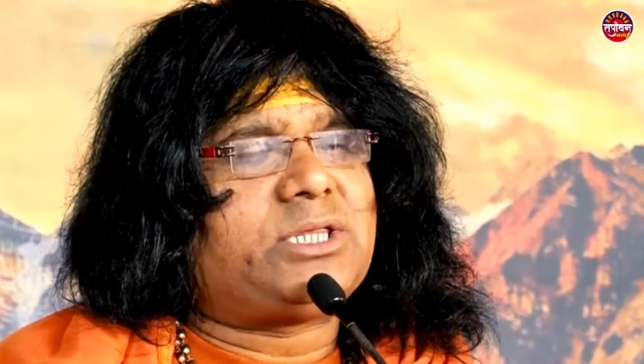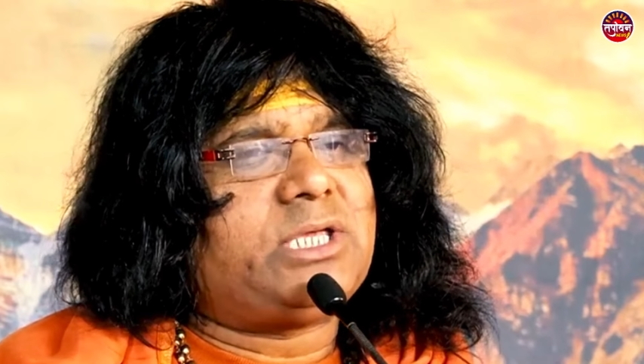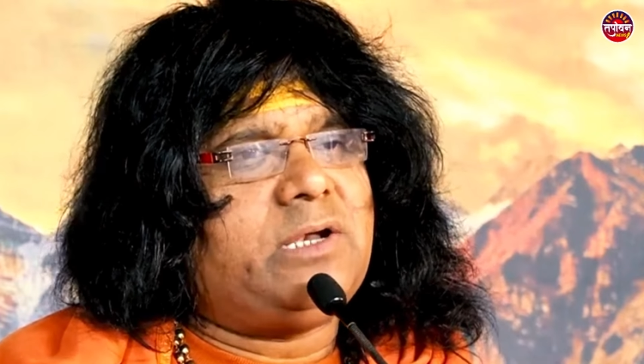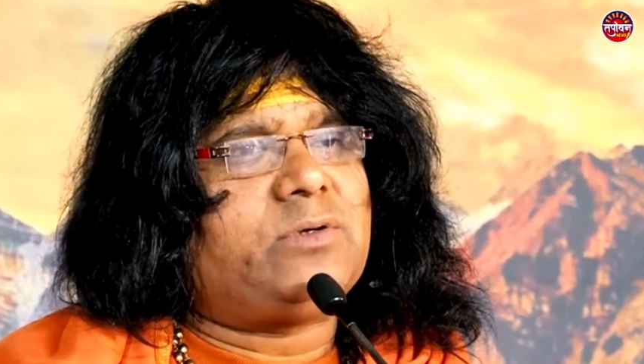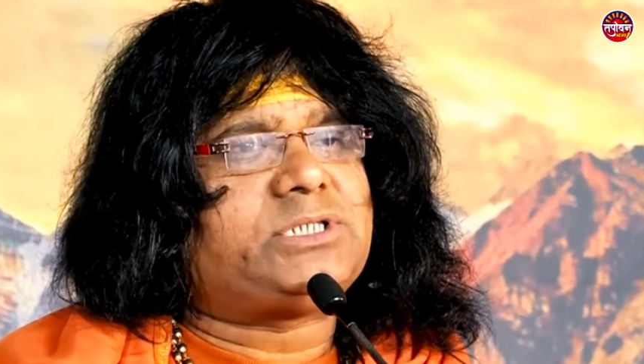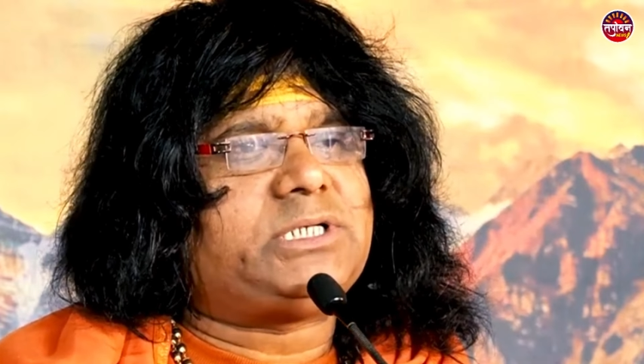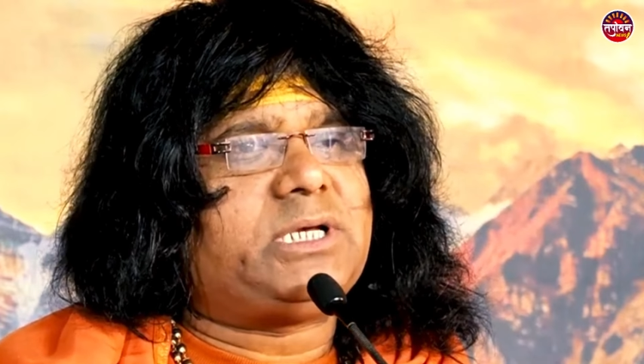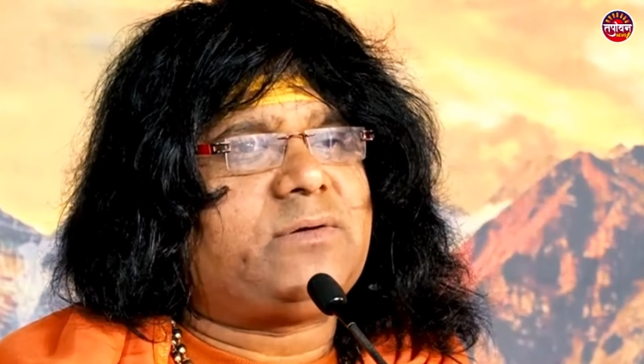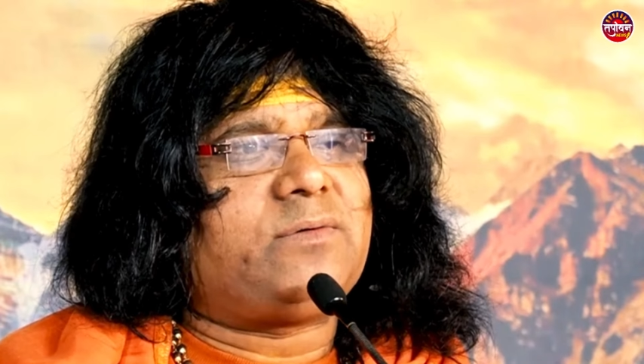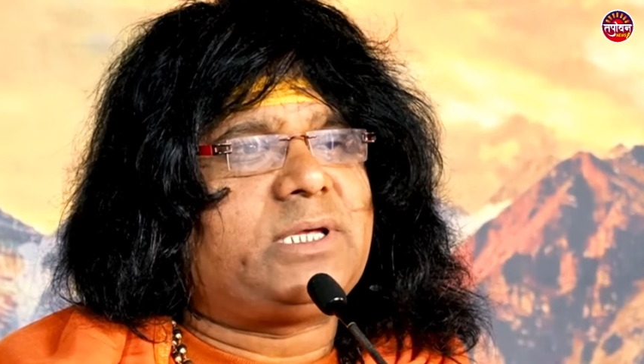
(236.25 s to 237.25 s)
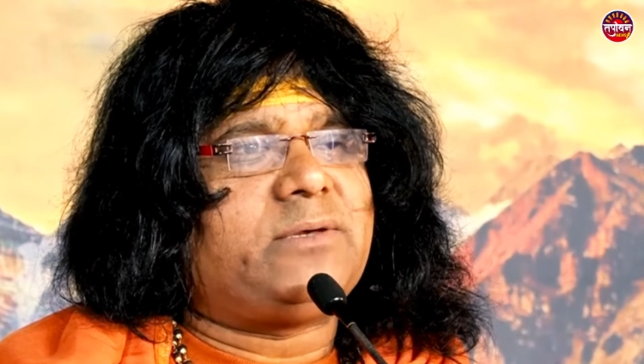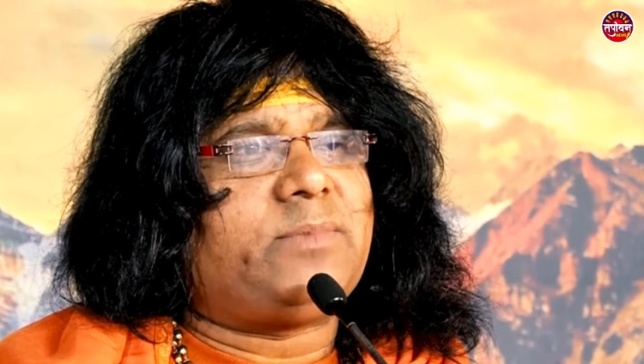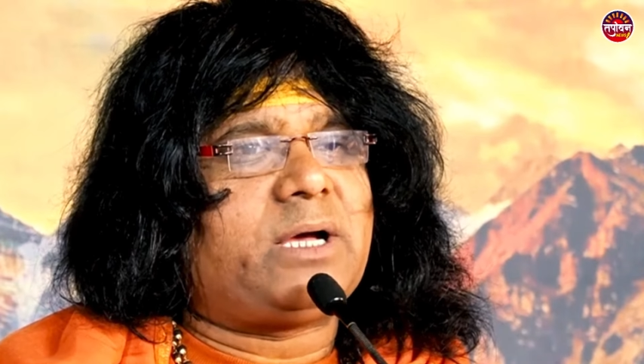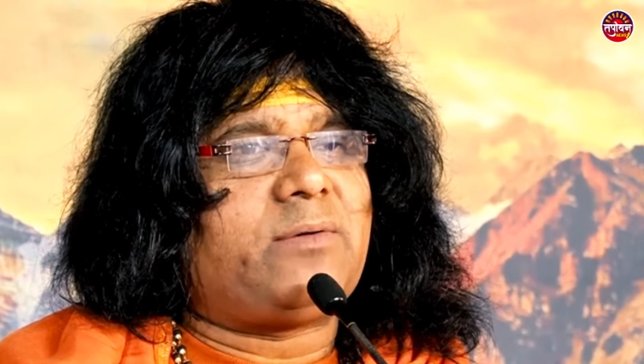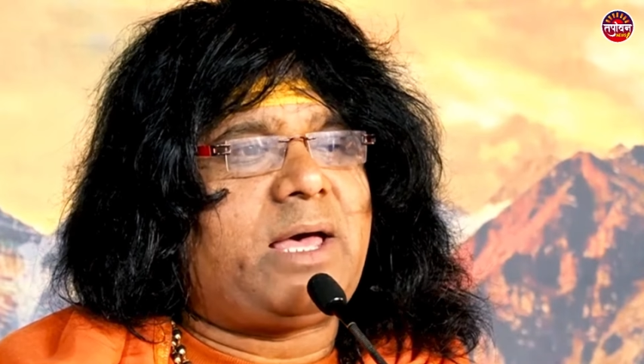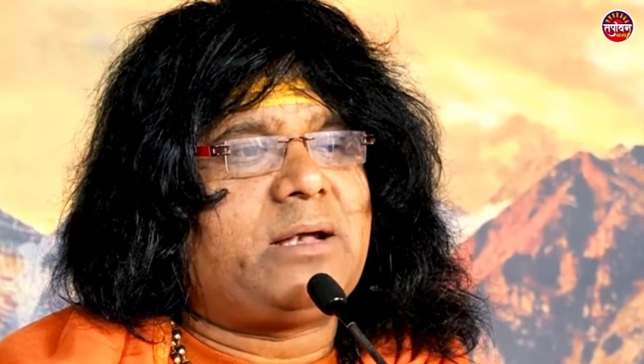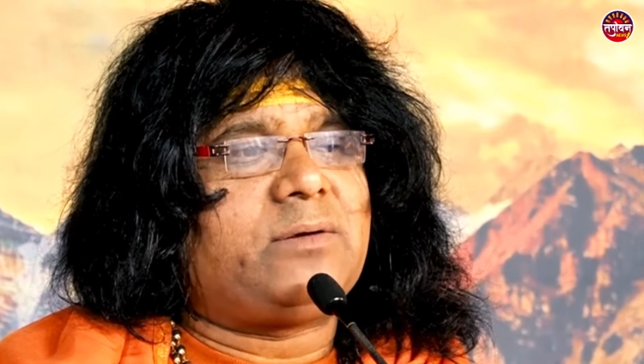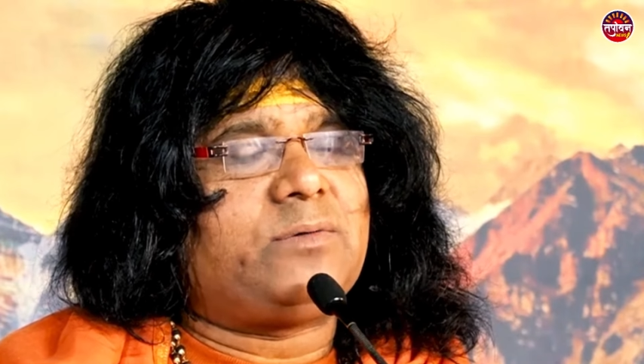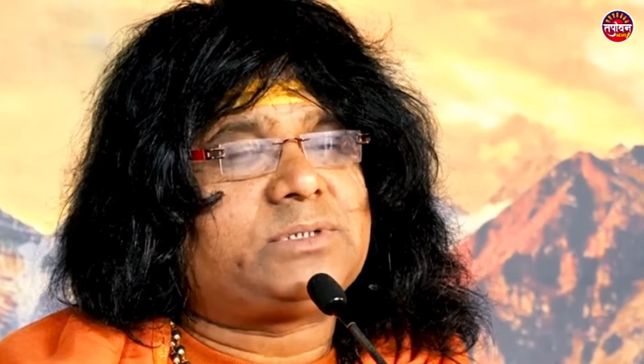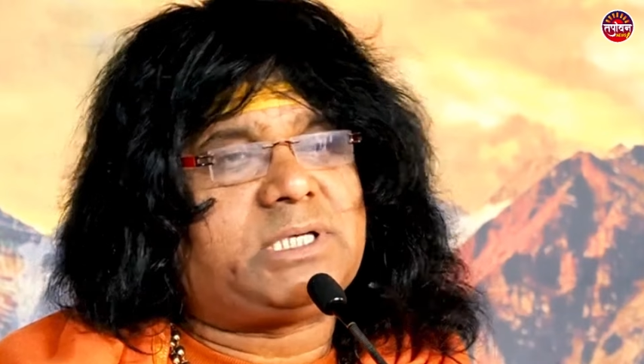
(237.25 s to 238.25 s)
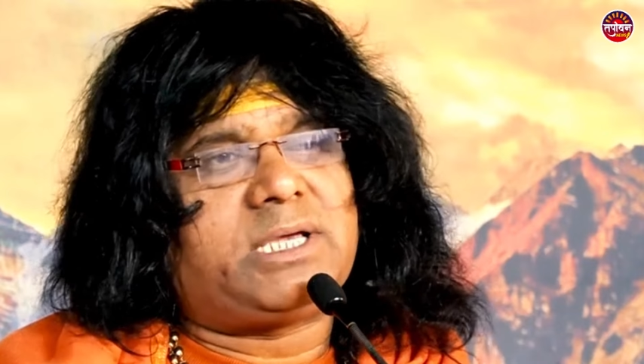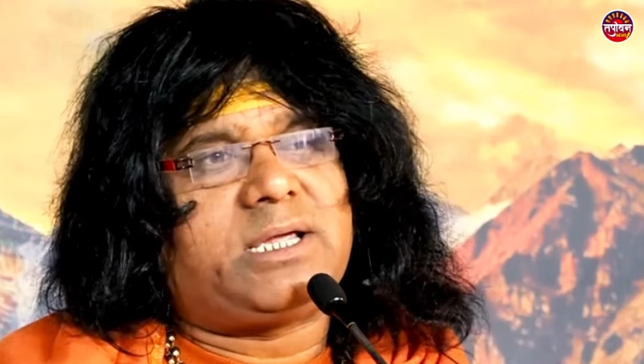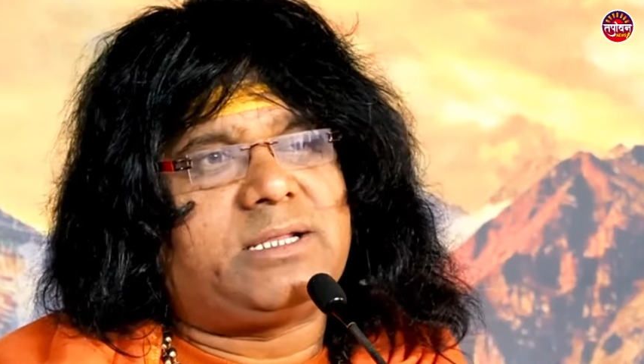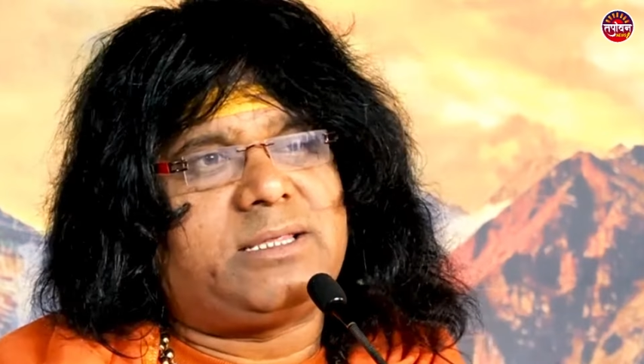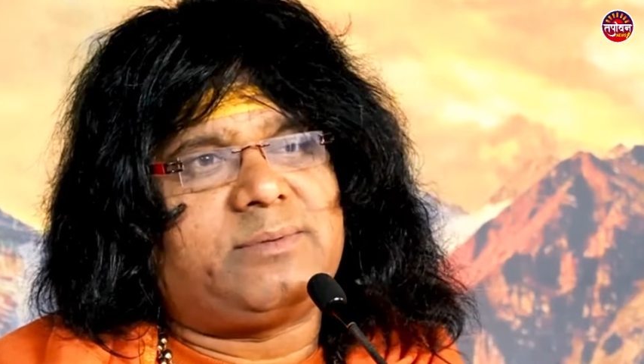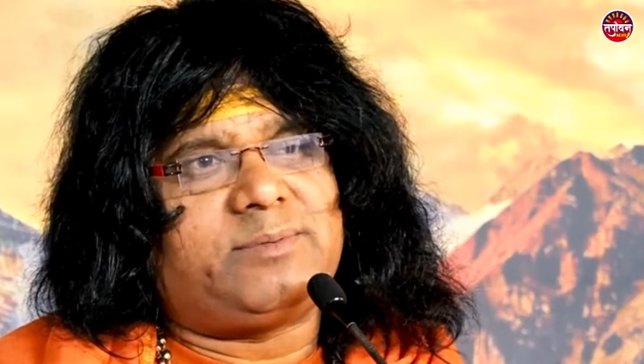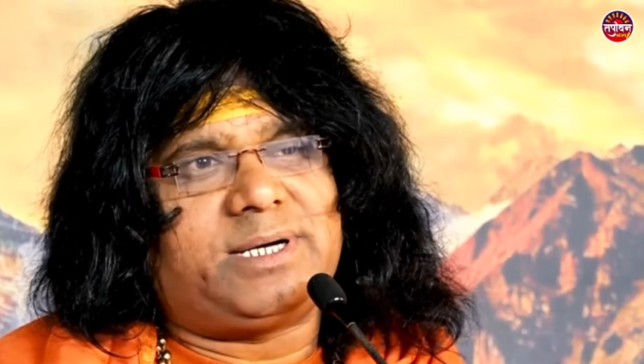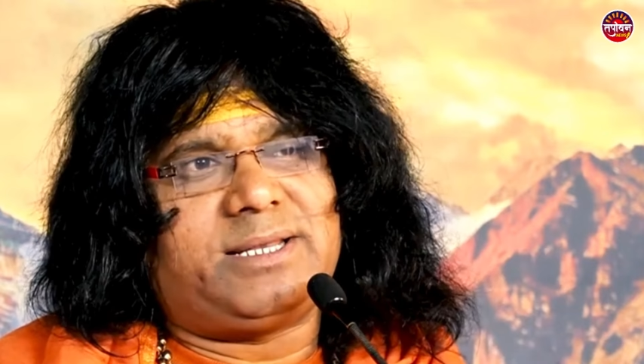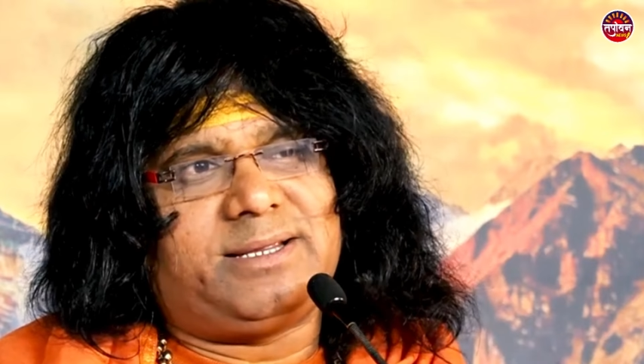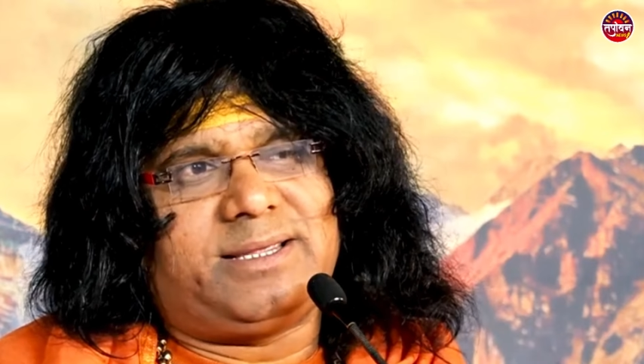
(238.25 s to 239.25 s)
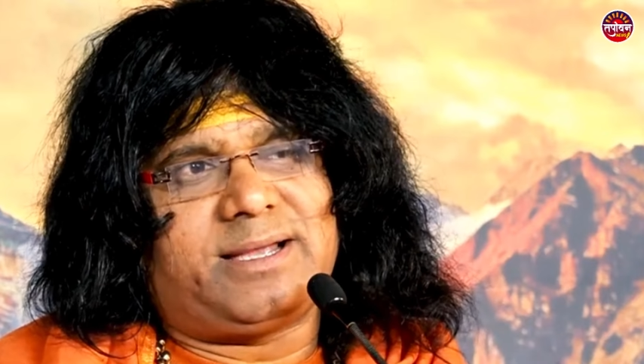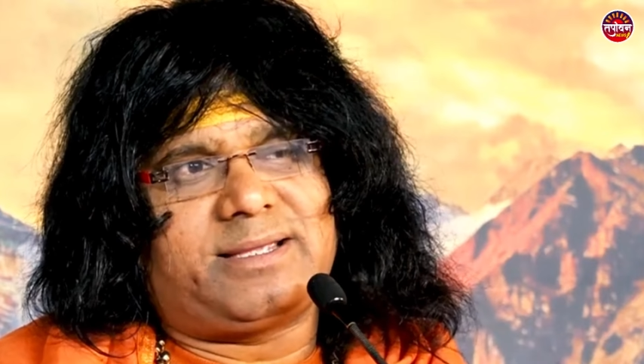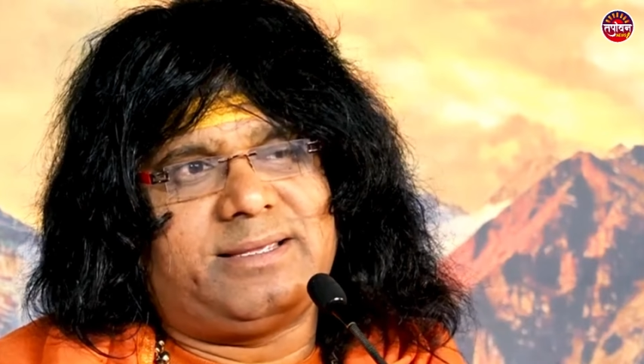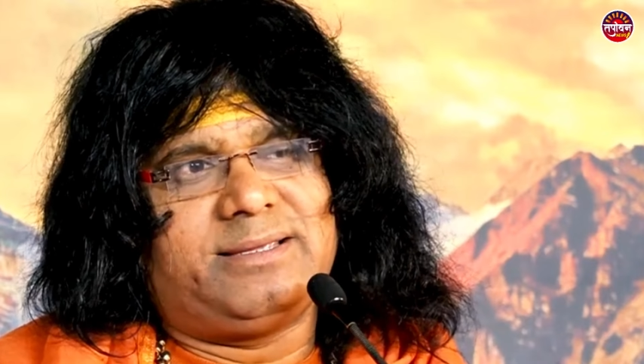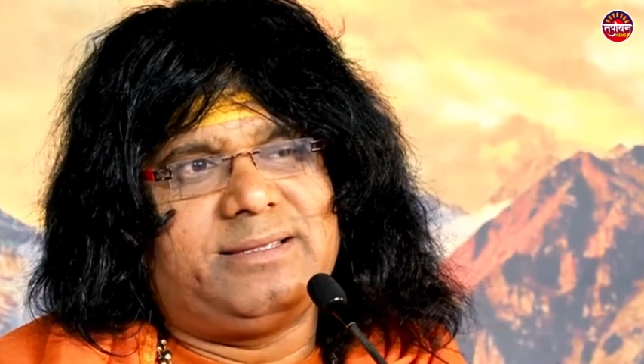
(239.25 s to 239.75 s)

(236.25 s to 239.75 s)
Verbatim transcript: तीनों चीज़ें होंगी भगवान उसी के हृदय में बैठेंगे आके